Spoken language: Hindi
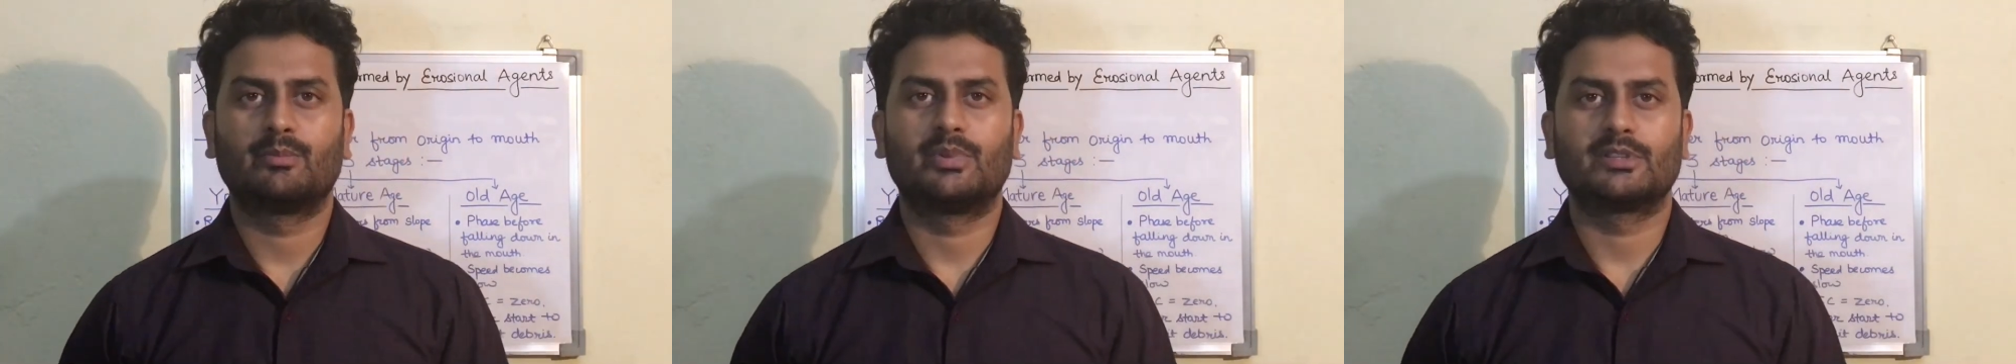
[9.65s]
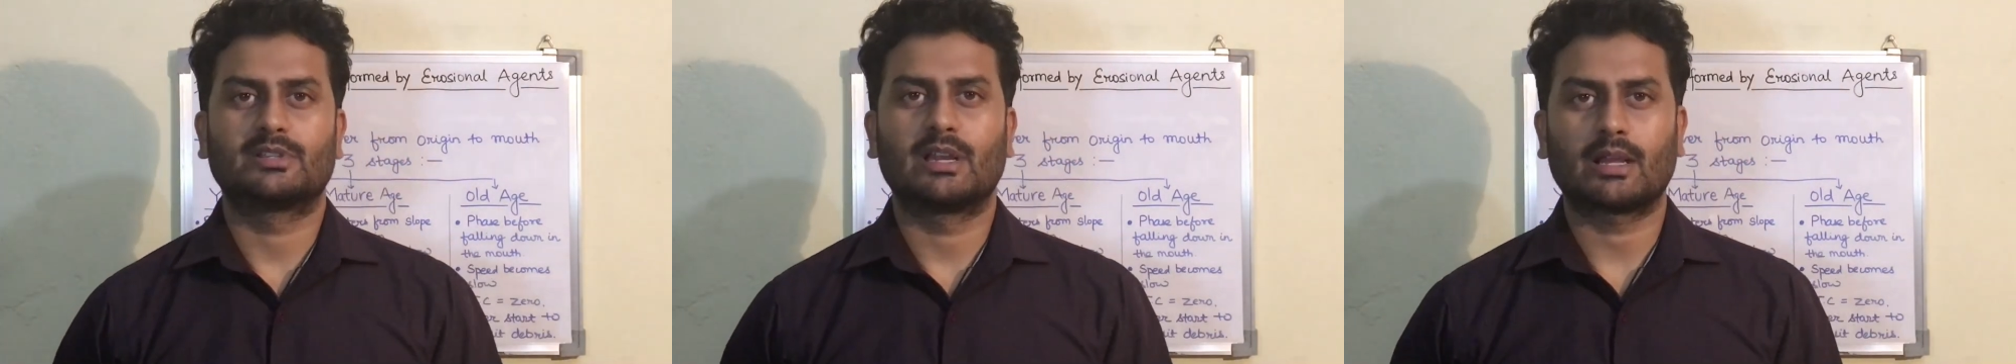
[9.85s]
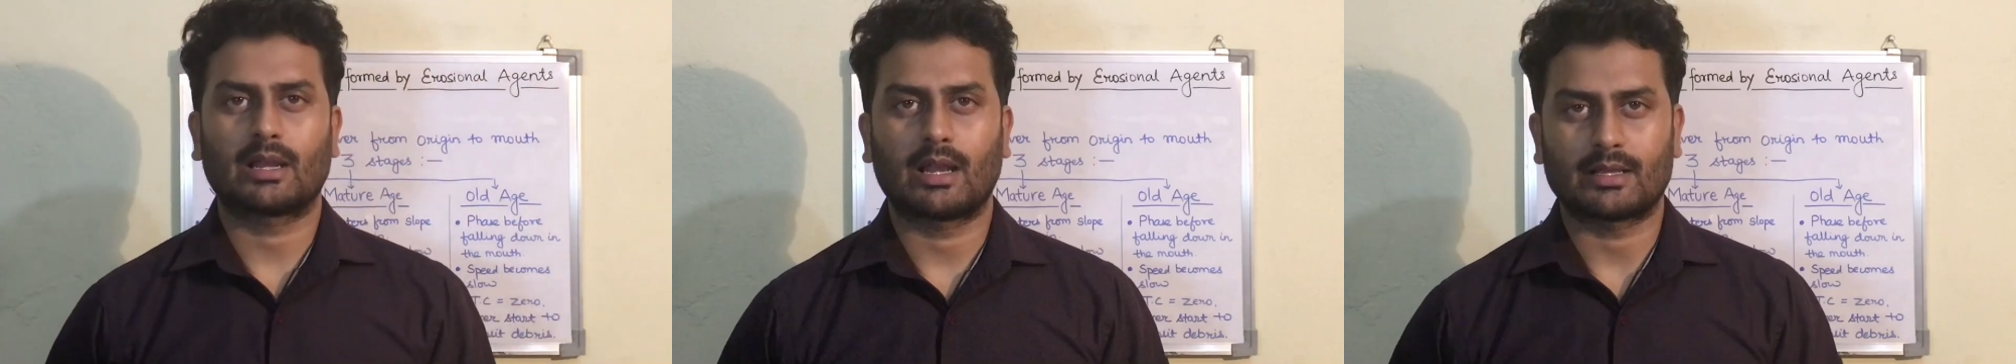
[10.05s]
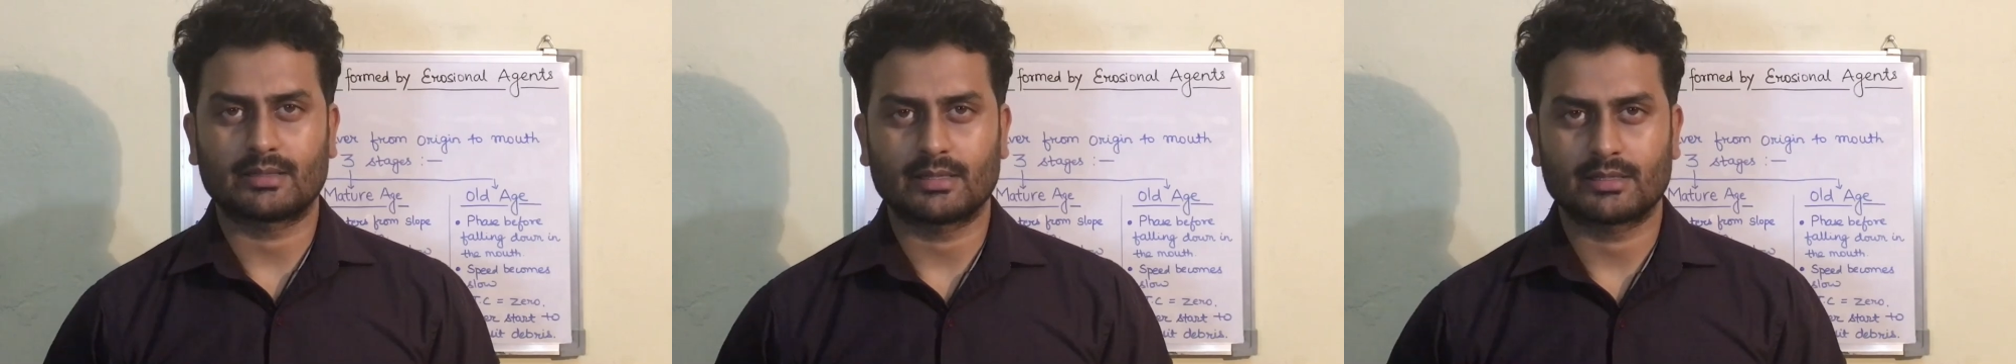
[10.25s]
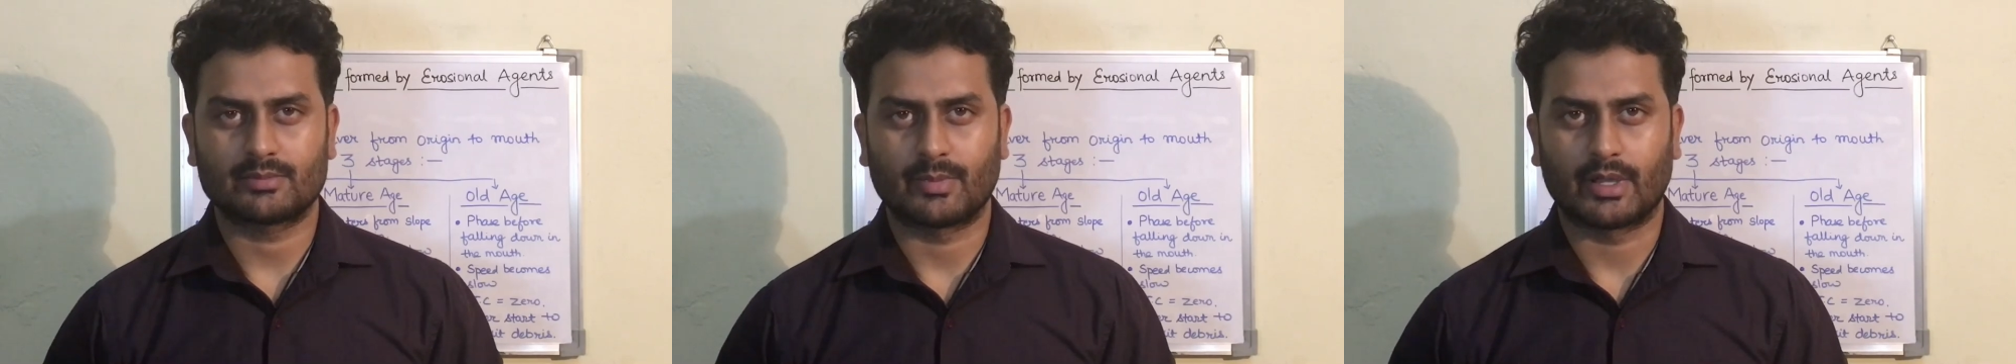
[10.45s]
पिछले
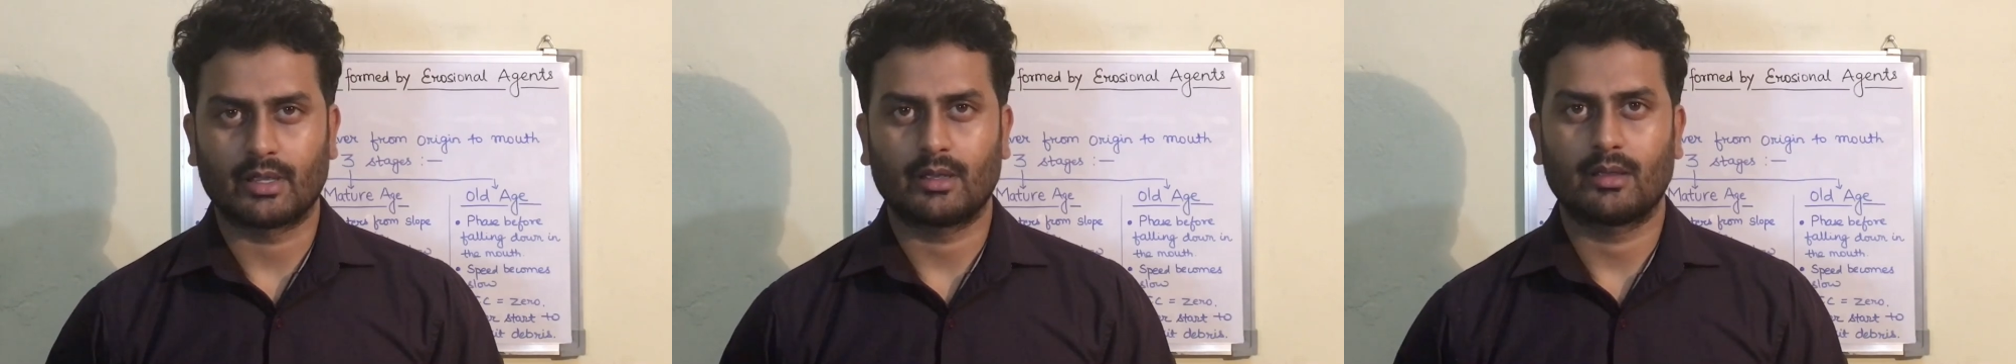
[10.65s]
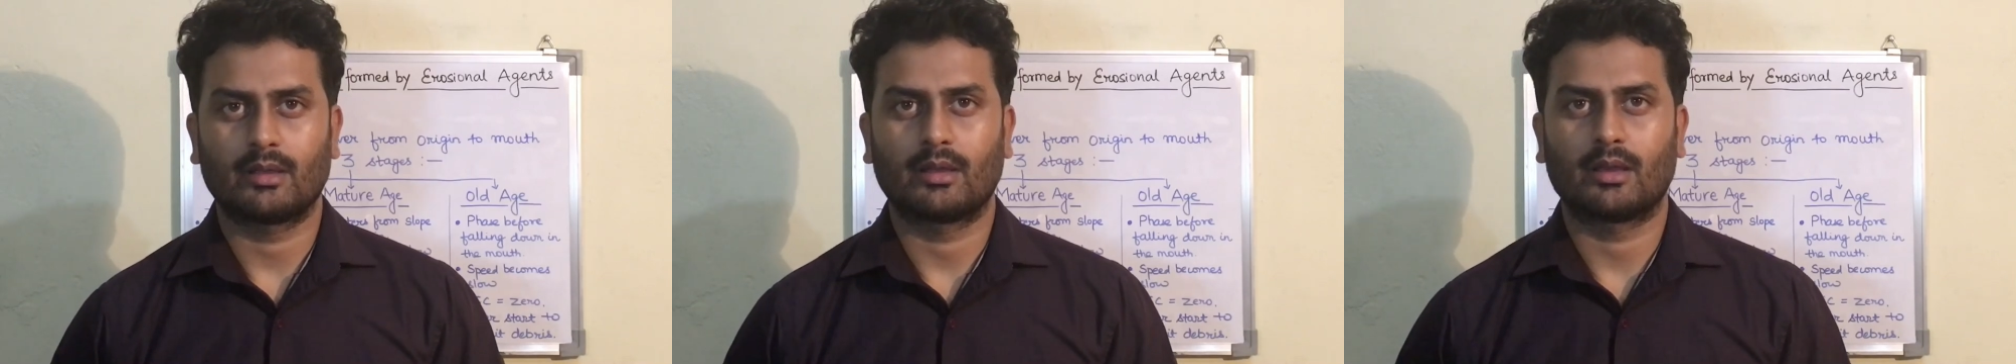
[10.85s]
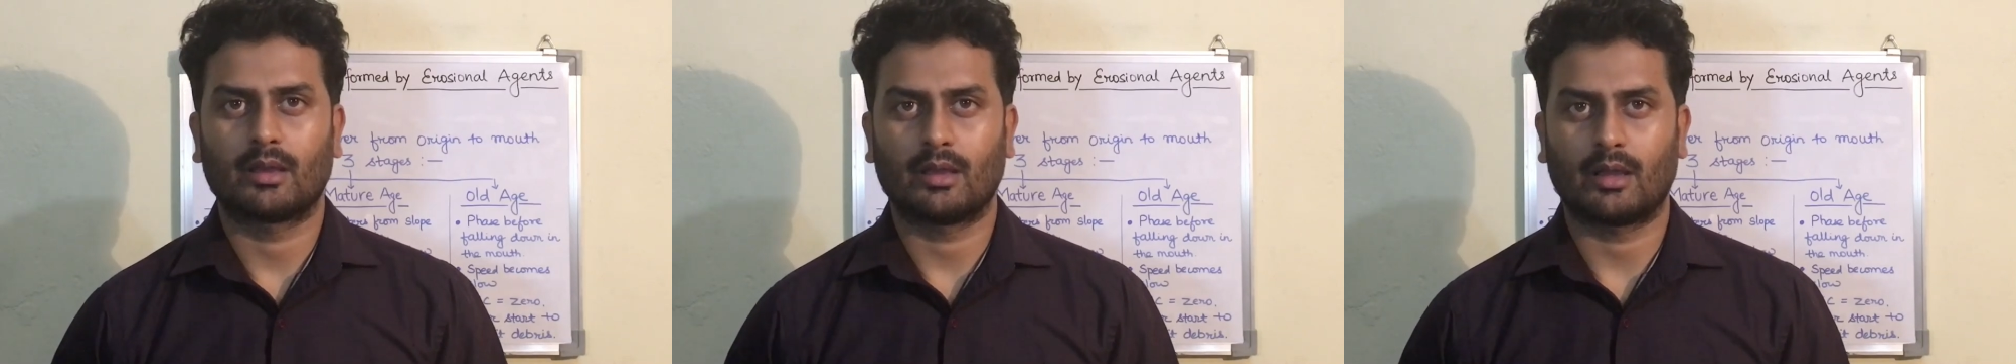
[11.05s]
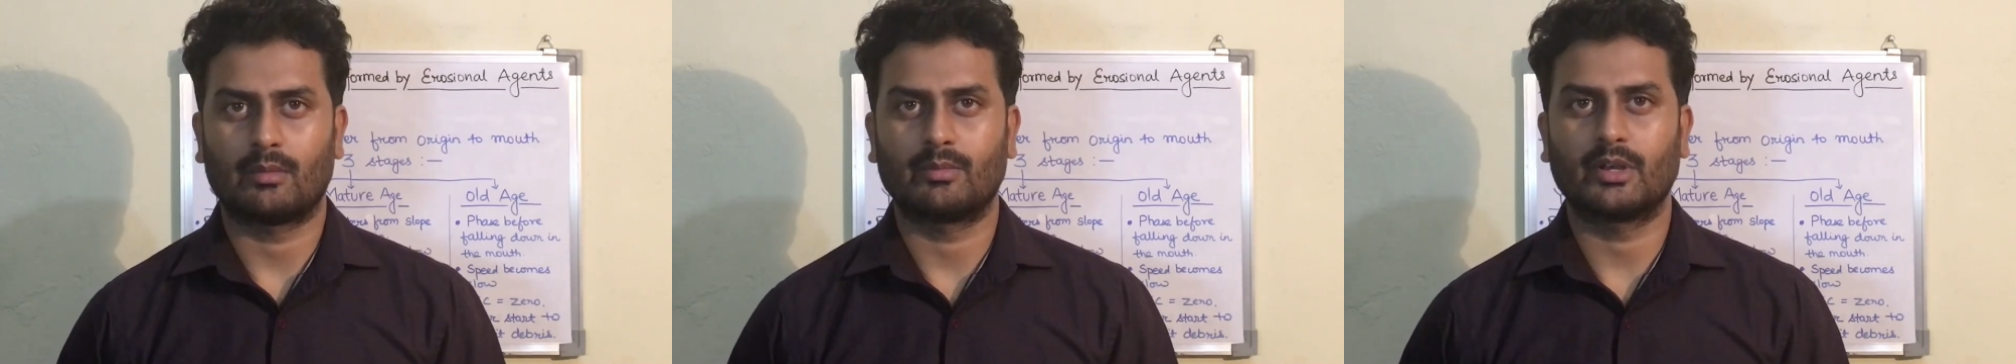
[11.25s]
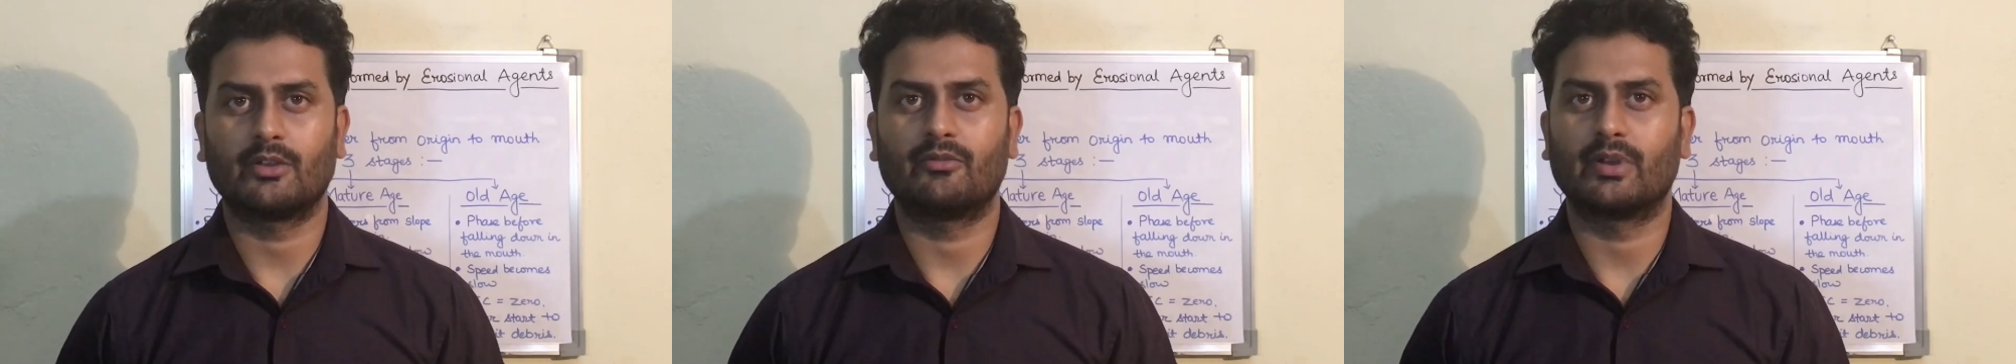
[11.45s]
क्लासेस में
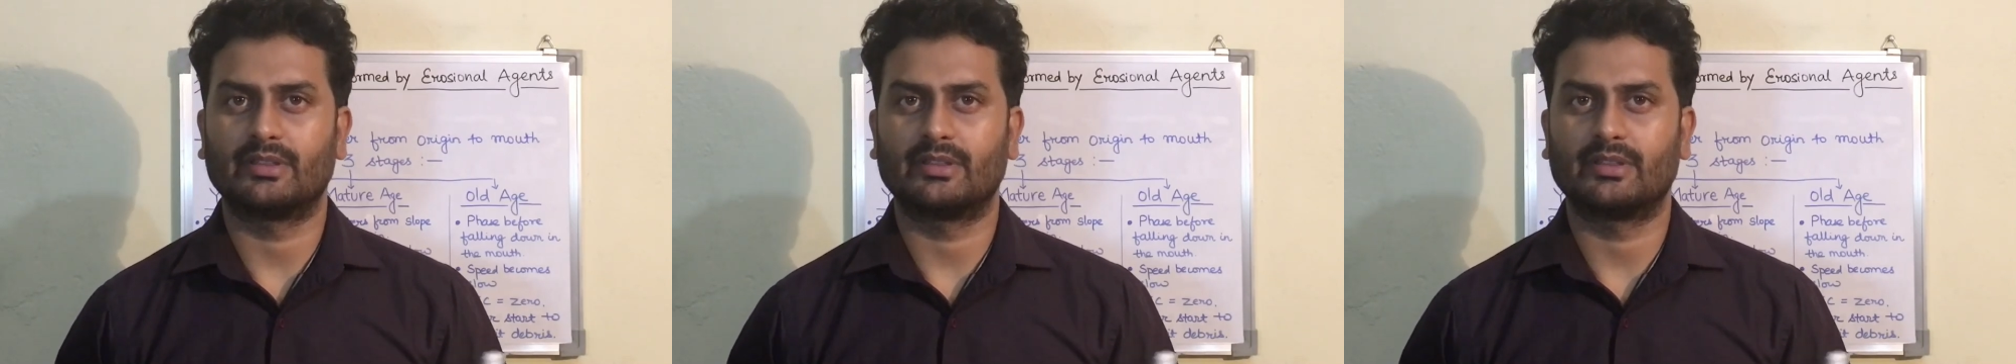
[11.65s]
हमने